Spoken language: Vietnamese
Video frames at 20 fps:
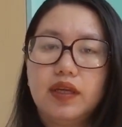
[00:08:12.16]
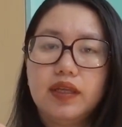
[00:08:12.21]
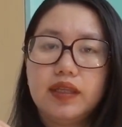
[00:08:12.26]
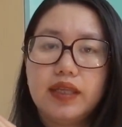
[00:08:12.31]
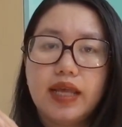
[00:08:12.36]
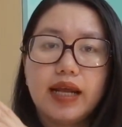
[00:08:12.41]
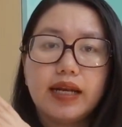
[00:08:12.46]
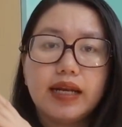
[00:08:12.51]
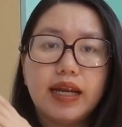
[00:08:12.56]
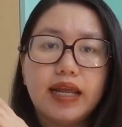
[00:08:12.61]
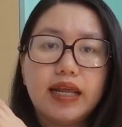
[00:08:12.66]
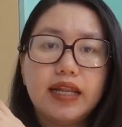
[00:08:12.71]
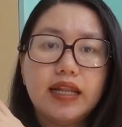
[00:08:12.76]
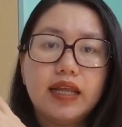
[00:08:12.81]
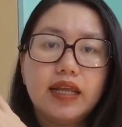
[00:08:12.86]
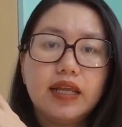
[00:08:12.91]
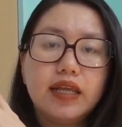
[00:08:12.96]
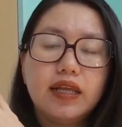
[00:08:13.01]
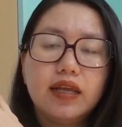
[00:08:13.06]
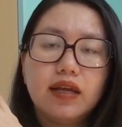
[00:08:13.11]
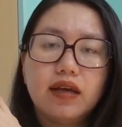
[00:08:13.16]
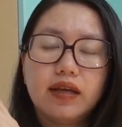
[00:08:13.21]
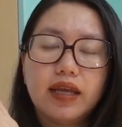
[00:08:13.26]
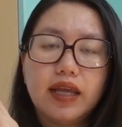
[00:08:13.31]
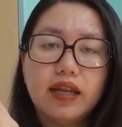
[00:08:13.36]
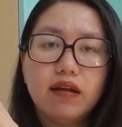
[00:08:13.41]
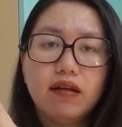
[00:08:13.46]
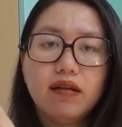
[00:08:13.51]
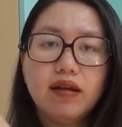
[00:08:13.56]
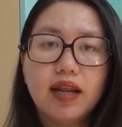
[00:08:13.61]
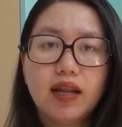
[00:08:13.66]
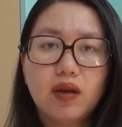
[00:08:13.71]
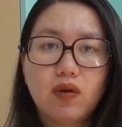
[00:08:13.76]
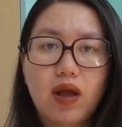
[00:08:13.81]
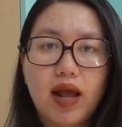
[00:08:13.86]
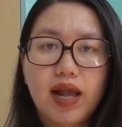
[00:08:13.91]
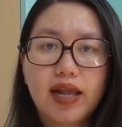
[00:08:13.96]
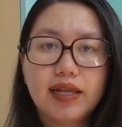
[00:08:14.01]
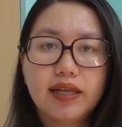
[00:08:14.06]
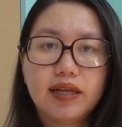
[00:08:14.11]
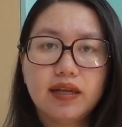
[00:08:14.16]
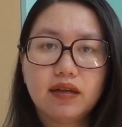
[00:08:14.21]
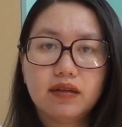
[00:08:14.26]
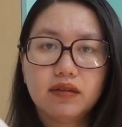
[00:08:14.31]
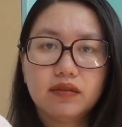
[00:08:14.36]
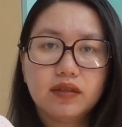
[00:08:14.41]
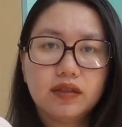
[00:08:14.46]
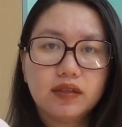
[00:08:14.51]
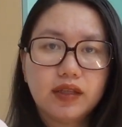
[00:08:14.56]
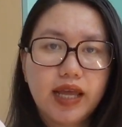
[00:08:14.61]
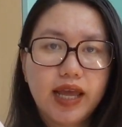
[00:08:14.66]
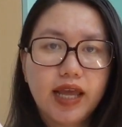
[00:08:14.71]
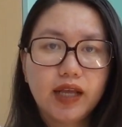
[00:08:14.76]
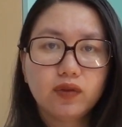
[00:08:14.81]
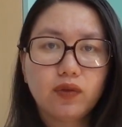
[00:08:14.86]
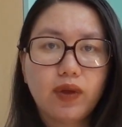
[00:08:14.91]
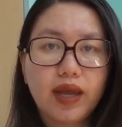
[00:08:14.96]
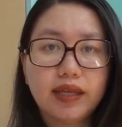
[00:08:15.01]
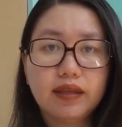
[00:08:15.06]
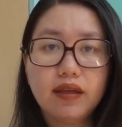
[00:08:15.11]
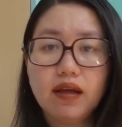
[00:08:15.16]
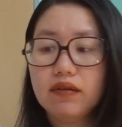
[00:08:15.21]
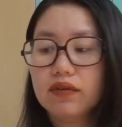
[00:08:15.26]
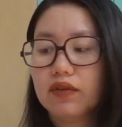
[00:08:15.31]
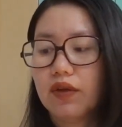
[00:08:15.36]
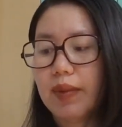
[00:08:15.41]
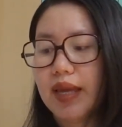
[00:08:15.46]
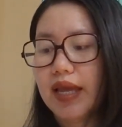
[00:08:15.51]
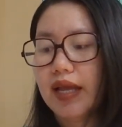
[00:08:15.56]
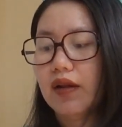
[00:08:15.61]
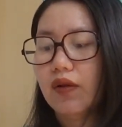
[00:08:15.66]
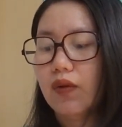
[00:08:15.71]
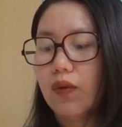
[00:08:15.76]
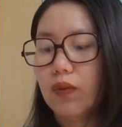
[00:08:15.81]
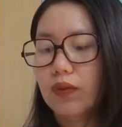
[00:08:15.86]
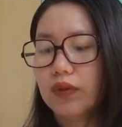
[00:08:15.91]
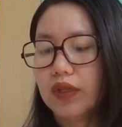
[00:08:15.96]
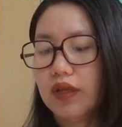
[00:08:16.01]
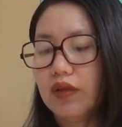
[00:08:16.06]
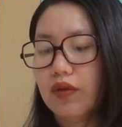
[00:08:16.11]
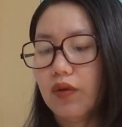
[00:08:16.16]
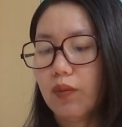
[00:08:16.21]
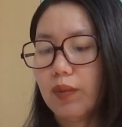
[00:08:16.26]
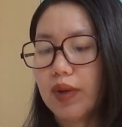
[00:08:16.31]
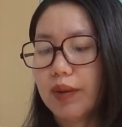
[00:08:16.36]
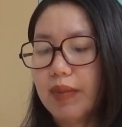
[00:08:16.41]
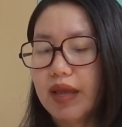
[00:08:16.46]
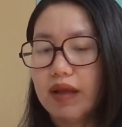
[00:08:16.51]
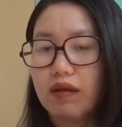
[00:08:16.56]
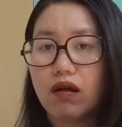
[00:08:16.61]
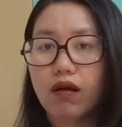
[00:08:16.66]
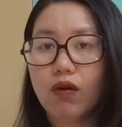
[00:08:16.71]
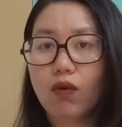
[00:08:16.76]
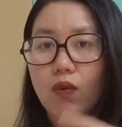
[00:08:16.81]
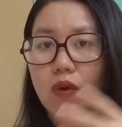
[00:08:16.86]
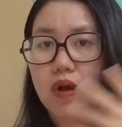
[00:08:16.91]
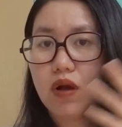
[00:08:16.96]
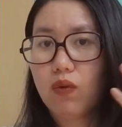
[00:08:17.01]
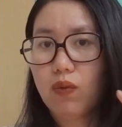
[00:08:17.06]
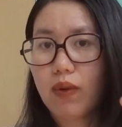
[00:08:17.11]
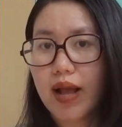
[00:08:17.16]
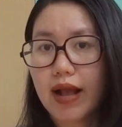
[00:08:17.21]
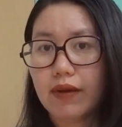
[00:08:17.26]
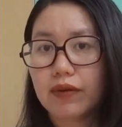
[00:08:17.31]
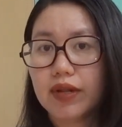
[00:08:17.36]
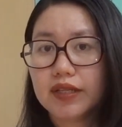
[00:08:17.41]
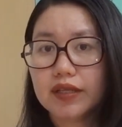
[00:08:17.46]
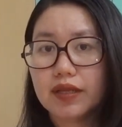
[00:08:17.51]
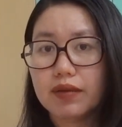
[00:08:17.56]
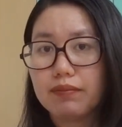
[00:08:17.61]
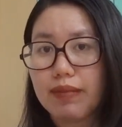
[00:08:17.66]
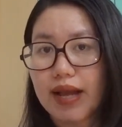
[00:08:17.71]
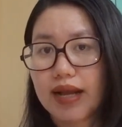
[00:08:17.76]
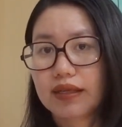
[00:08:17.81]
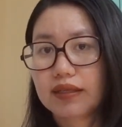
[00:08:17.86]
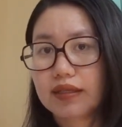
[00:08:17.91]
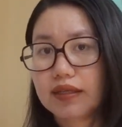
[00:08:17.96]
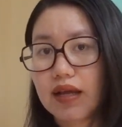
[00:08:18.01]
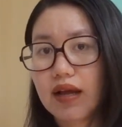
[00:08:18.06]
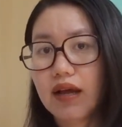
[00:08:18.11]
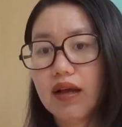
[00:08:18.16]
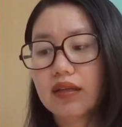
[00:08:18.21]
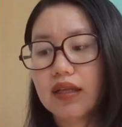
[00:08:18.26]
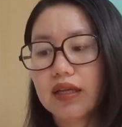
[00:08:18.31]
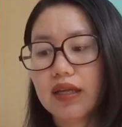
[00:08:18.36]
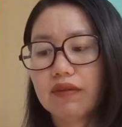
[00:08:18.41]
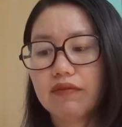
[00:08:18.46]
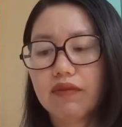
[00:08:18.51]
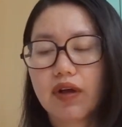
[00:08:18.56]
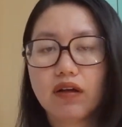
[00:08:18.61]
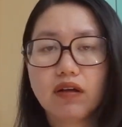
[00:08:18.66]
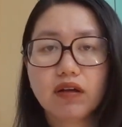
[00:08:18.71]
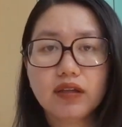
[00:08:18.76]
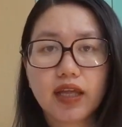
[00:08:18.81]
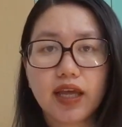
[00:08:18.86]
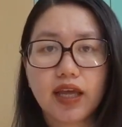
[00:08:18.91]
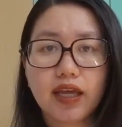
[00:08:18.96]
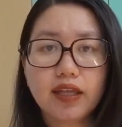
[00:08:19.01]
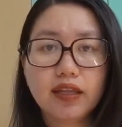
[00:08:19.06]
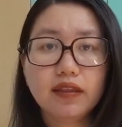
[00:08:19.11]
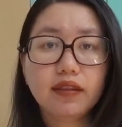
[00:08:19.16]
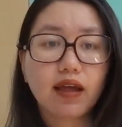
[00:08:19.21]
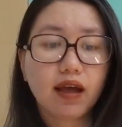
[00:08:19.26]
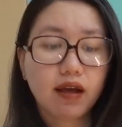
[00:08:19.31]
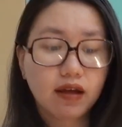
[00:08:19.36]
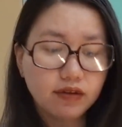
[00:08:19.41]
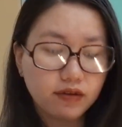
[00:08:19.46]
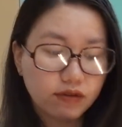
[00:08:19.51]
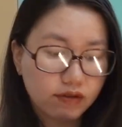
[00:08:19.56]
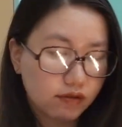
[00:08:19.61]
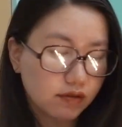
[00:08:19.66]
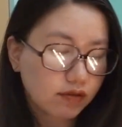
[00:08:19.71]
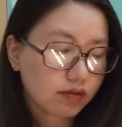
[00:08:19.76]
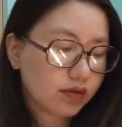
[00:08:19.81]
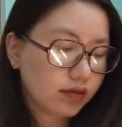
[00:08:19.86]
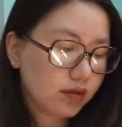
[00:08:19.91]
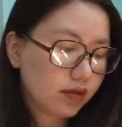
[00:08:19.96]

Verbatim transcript: chăn này thì nghe nói là loại ờ, an toàn nhất cho bé luôn thí dụ mà bé có quơ vào lên trên mặt gì đó thì vẫn có thể hít thở được